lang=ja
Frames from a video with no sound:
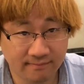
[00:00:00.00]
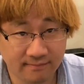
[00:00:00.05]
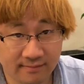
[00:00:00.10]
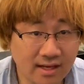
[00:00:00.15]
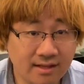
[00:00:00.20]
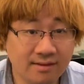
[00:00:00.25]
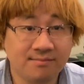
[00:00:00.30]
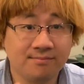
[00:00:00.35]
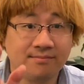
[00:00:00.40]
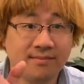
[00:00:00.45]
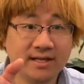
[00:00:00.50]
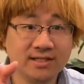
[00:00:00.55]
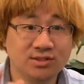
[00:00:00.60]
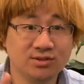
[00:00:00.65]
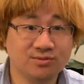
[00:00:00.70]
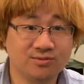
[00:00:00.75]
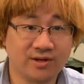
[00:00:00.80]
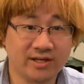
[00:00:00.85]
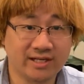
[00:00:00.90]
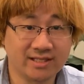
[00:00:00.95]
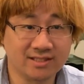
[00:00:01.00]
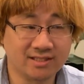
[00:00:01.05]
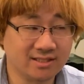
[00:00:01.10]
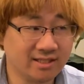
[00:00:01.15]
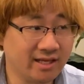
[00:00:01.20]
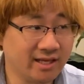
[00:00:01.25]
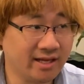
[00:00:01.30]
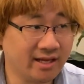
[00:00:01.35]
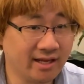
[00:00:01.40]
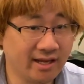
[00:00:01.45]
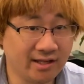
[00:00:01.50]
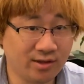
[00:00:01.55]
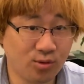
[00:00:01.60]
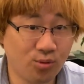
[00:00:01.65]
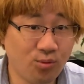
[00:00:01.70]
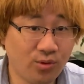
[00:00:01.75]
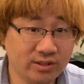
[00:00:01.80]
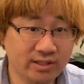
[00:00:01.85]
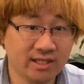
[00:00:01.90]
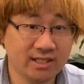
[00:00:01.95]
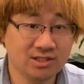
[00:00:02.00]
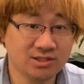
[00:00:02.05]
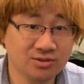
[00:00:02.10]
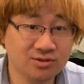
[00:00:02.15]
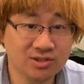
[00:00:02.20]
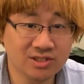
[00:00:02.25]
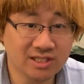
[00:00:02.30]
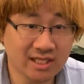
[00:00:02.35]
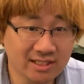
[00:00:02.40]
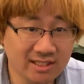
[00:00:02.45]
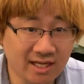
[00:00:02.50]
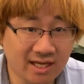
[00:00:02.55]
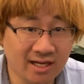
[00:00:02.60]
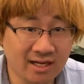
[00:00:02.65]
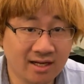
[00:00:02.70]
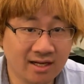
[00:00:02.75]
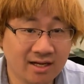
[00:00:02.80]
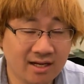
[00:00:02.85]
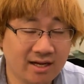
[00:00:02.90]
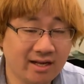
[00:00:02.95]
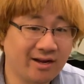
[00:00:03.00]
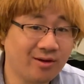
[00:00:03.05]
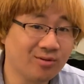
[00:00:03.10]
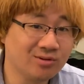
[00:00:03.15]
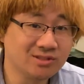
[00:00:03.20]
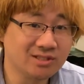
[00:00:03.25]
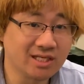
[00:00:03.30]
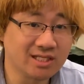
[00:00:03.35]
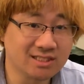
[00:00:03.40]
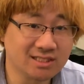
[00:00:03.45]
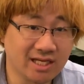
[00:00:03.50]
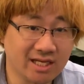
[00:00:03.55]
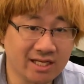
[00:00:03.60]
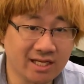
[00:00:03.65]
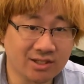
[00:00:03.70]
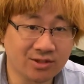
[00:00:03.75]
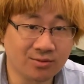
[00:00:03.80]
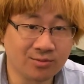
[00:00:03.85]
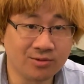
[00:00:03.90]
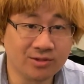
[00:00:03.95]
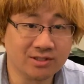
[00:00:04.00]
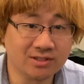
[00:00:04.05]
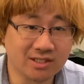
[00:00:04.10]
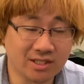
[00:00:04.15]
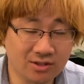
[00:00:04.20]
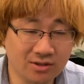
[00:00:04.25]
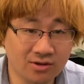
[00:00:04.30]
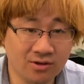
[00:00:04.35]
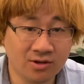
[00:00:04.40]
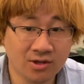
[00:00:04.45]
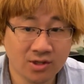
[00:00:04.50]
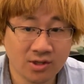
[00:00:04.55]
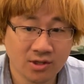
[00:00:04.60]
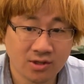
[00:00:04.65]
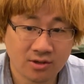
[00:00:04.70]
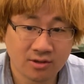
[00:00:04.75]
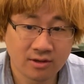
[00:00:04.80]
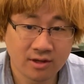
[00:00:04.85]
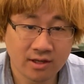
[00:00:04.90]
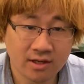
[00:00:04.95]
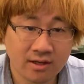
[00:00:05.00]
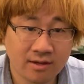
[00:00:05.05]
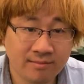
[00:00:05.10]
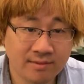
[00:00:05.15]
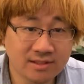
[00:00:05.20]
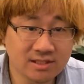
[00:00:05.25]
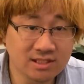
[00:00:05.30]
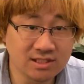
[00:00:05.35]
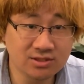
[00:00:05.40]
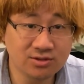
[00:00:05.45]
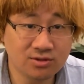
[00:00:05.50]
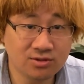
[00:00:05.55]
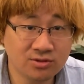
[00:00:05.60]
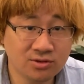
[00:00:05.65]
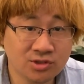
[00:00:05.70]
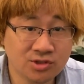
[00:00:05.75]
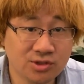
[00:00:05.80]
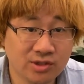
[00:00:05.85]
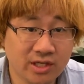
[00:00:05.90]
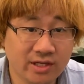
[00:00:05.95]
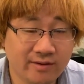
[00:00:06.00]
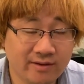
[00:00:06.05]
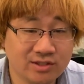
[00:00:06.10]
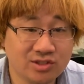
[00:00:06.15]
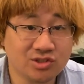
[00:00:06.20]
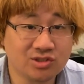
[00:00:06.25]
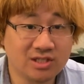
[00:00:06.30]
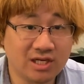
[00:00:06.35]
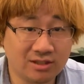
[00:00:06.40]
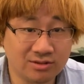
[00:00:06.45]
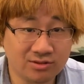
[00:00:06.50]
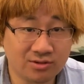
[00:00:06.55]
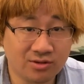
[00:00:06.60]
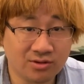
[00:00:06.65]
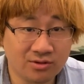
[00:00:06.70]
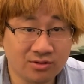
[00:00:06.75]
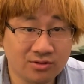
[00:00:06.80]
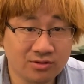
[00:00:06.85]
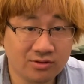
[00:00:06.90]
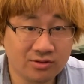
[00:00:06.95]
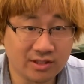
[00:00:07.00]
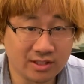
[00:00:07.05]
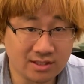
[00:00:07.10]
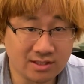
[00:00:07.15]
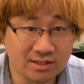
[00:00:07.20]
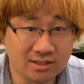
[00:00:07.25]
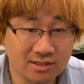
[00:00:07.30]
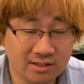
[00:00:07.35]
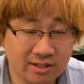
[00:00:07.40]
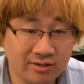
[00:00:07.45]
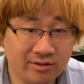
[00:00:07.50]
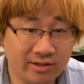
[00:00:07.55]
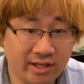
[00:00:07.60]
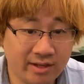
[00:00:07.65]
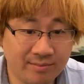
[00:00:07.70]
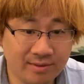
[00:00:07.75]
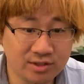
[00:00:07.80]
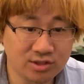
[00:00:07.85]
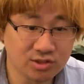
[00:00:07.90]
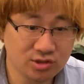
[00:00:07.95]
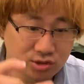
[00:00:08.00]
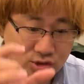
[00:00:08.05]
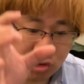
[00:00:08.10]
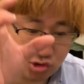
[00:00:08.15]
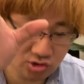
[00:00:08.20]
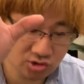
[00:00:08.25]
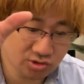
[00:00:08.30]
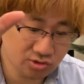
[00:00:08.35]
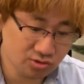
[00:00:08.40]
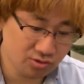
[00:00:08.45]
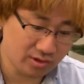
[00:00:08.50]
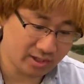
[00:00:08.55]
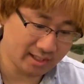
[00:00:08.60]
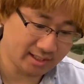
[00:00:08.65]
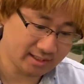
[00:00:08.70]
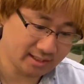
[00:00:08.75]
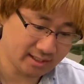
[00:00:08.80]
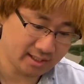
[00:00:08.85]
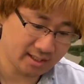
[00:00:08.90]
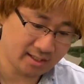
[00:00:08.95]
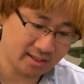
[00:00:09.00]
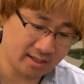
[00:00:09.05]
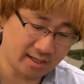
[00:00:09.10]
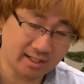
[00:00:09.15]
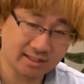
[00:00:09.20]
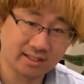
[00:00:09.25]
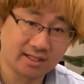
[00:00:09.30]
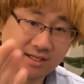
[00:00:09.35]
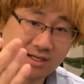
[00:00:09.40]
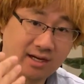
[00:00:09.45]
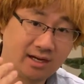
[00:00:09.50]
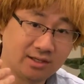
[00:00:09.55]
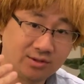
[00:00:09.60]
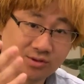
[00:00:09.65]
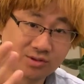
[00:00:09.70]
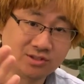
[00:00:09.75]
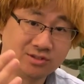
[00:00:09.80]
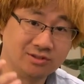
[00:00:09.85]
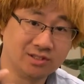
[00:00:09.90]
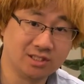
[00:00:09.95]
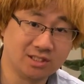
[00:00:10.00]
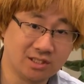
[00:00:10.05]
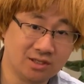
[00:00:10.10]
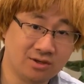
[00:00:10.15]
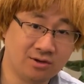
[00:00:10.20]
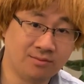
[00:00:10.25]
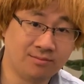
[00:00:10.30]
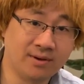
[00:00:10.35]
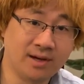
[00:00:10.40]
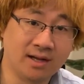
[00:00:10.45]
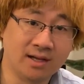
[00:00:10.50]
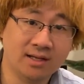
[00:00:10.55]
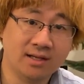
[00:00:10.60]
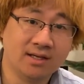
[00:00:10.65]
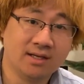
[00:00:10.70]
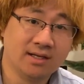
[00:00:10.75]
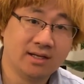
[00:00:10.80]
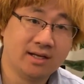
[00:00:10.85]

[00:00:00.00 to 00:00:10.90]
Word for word: はい、まずはですね、えー、大当たり値の打ち方からお伝えしたいなと思うんですけど、えー、まあ、漆黒の衝撃は10カウントです。なので、まあ、10個入ったらアタッカーが閉じるんですけど、まあ、